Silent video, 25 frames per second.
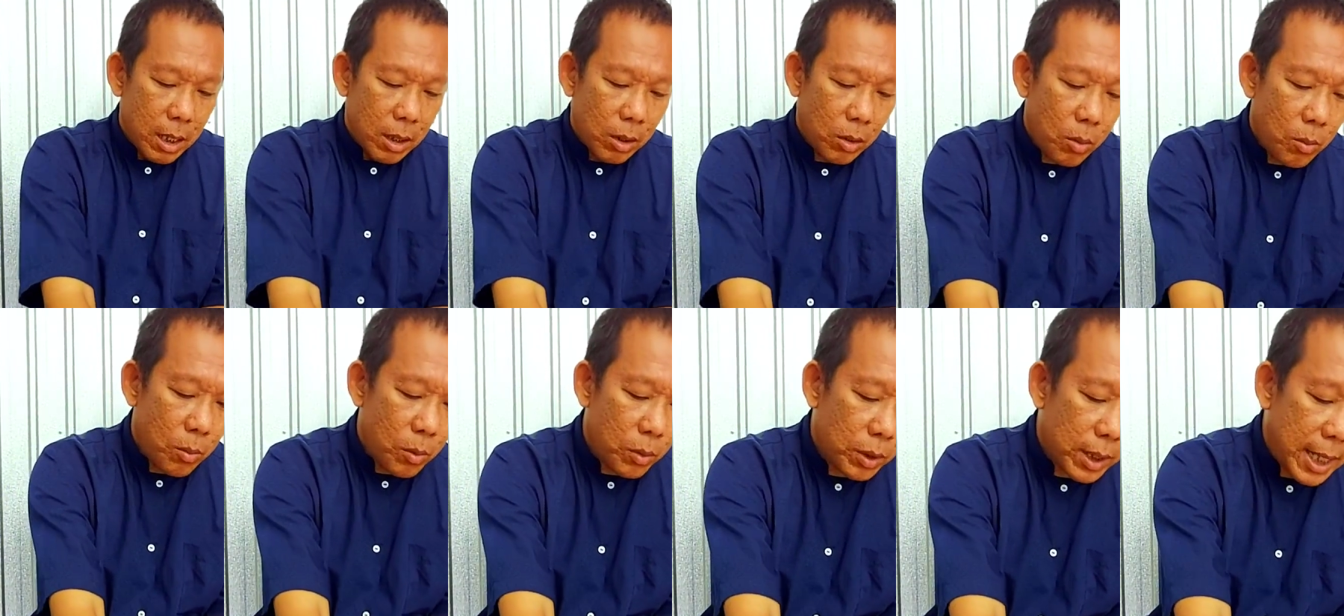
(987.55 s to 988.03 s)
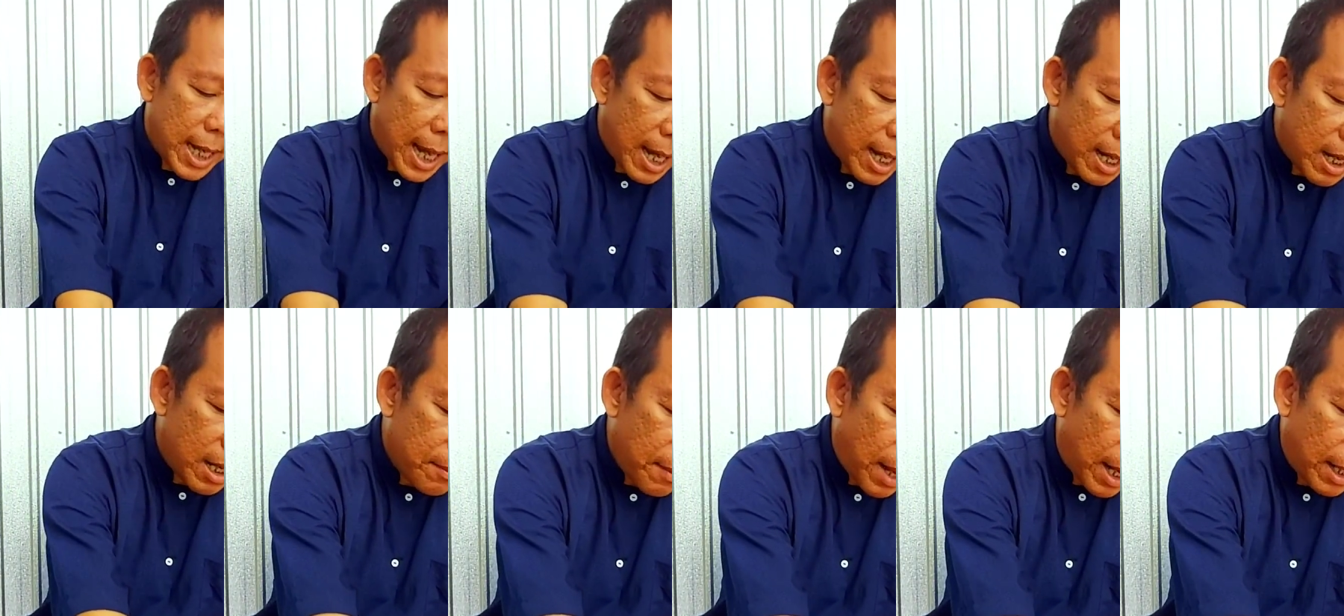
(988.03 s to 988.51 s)
tôi muốn
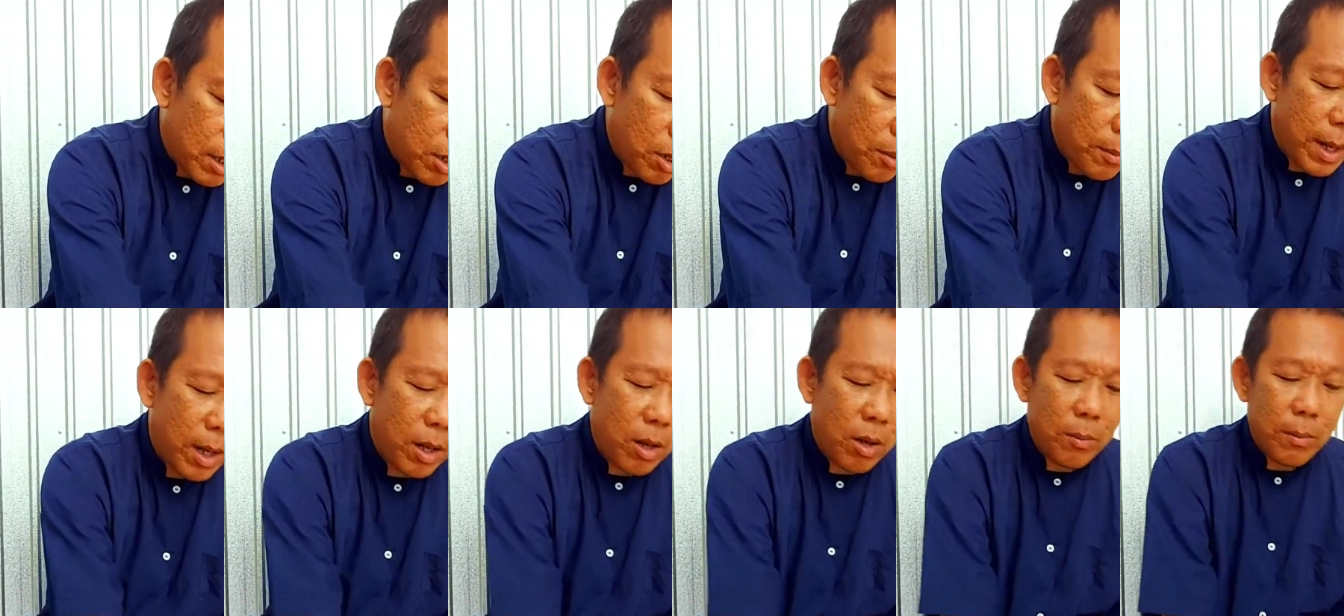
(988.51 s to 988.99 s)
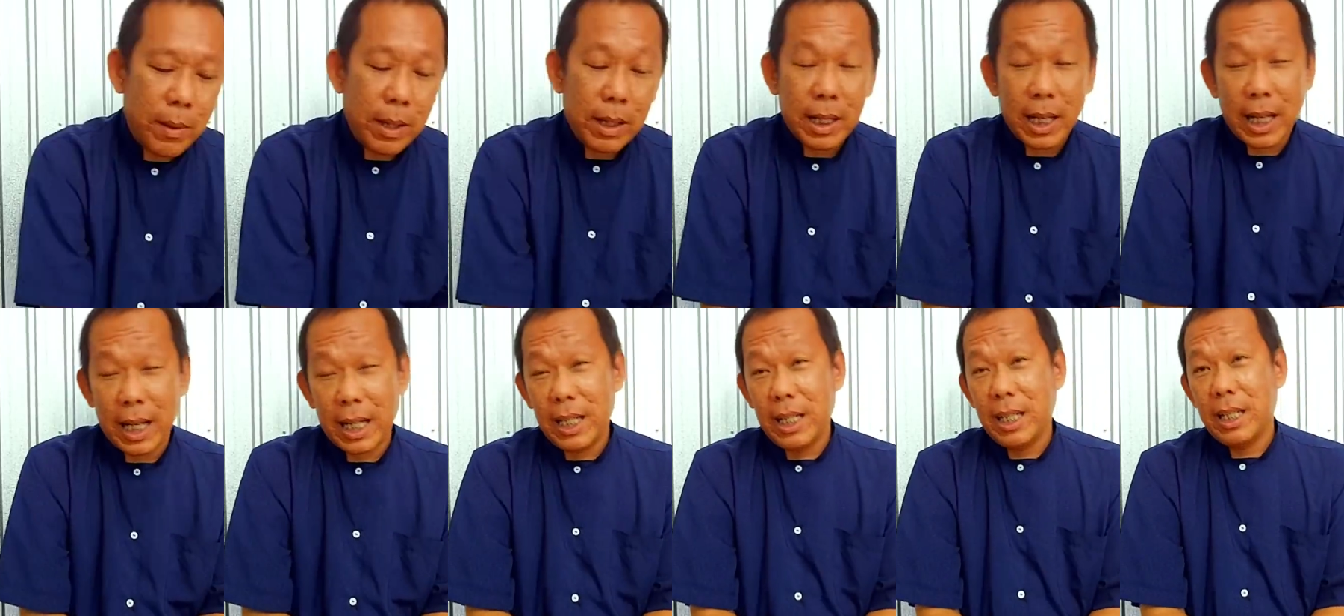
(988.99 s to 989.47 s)
nhắn mạnh cho bà con mình
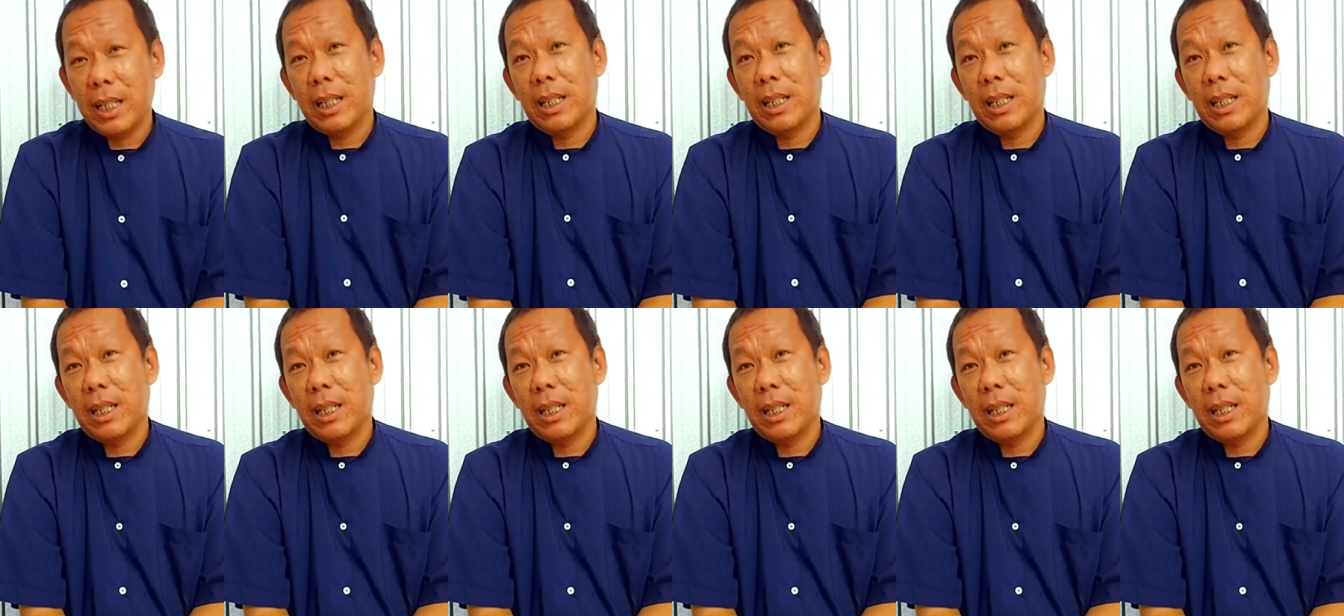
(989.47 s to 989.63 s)
thấy